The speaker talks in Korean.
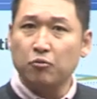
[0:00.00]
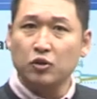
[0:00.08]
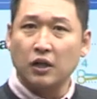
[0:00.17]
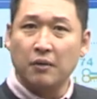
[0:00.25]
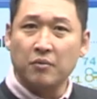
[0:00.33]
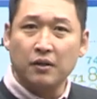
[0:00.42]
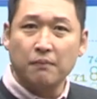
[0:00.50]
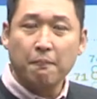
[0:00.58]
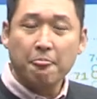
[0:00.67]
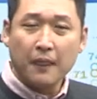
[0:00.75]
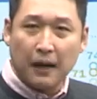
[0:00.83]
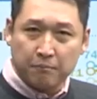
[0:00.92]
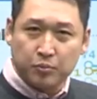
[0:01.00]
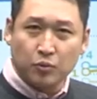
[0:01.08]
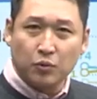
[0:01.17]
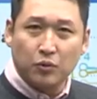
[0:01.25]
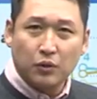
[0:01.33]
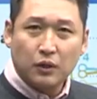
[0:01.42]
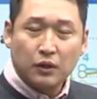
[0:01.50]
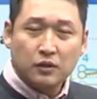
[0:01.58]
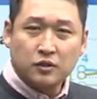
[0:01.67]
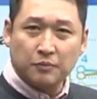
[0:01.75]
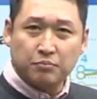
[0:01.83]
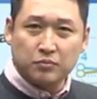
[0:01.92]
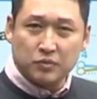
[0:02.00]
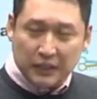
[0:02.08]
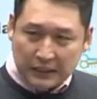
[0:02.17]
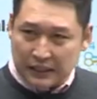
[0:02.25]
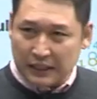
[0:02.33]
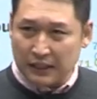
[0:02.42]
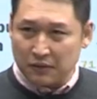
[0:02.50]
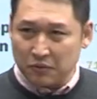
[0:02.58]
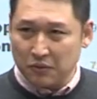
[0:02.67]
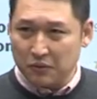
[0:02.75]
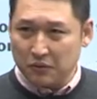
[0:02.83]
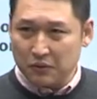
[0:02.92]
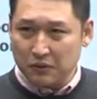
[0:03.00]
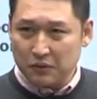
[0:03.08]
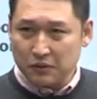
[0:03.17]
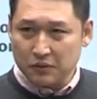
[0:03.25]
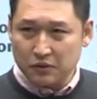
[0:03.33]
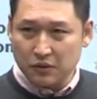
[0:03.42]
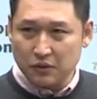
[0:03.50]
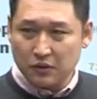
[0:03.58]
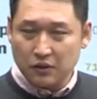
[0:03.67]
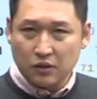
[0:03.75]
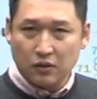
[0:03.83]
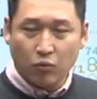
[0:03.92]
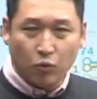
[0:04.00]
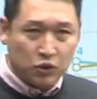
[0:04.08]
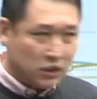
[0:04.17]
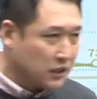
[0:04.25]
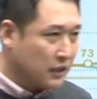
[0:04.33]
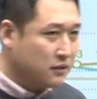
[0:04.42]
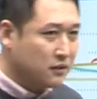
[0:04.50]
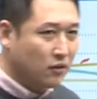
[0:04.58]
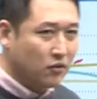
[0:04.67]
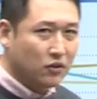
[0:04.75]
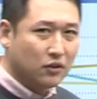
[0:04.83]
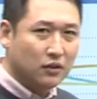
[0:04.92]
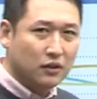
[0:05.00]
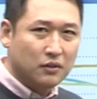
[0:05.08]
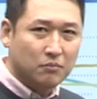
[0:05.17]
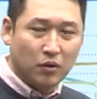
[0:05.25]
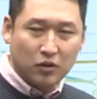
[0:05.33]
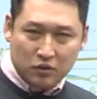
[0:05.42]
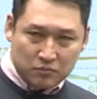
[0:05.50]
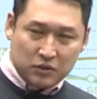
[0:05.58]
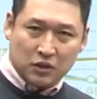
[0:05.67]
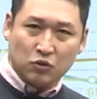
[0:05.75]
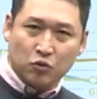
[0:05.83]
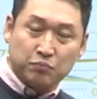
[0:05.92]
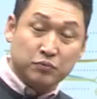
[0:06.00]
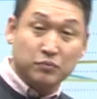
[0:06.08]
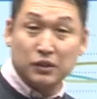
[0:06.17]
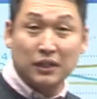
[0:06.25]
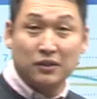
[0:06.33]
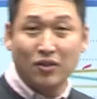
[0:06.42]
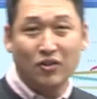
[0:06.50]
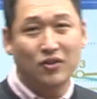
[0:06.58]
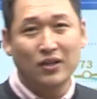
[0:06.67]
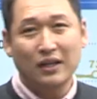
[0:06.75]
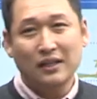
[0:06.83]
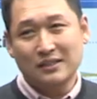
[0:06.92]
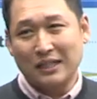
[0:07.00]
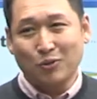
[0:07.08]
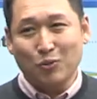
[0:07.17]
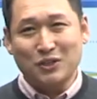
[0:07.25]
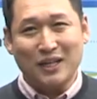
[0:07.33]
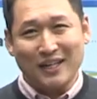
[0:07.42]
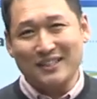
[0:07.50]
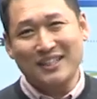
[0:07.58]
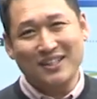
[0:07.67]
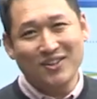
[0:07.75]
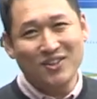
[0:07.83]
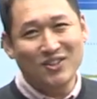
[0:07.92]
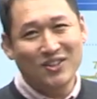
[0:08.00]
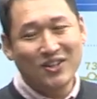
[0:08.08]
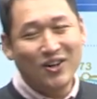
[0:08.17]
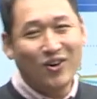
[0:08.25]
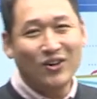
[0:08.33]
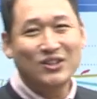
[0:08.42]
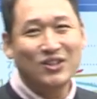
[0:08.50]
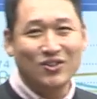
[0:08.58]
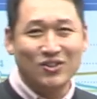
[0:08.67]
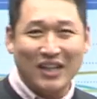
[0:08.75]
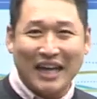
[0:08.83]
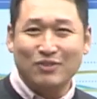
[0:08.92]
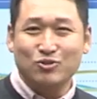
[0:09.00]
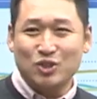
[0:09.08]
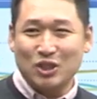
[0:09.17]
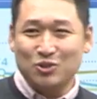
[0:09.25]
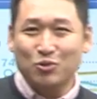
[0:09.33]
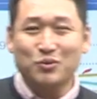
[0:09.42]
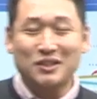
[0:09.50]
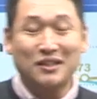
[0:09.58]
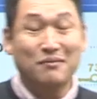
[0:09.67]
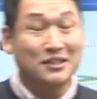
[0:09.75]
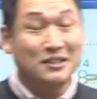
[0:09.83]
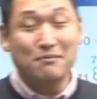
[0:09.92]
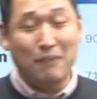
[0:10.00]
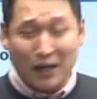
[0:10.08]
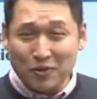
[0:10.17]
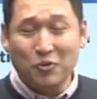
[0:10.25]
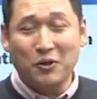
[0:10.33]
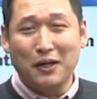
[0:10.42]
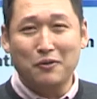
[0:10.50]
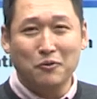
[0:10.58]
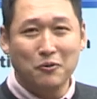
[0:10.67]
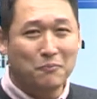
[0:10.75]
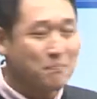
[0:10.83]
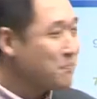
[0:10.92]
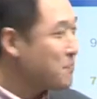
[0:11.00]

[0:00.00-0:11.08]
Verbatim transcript: 본다면 앞으로 제품을 생산하고 그죠? 옷이 됐던 뭐 음식료품이 됐던 자동차가 됐건 어떤 내구재 소비재를 막론하고